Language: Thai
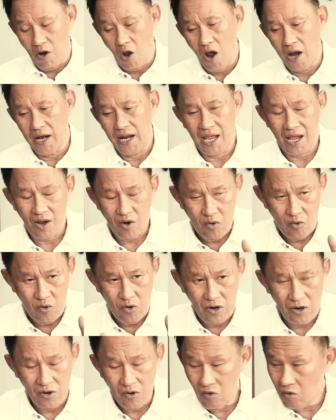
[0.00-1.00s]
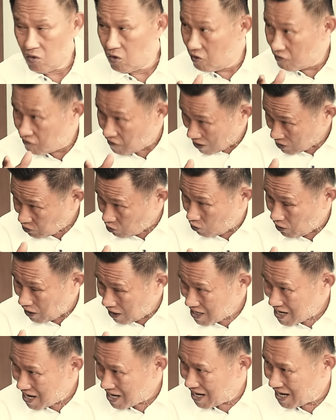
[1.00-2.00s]
บร้อยเนี่ยคุณคุณฟังตรง
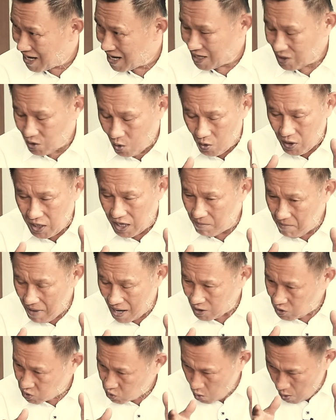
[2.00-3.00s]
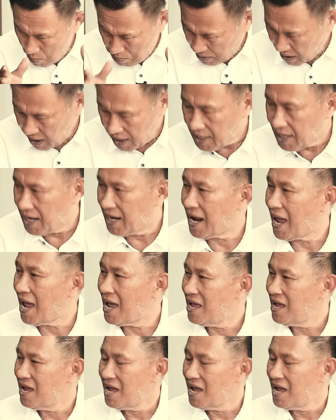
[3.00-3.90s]
นี้ดีๆนะตรงนี้แม่งช่วงพีคเลยนะ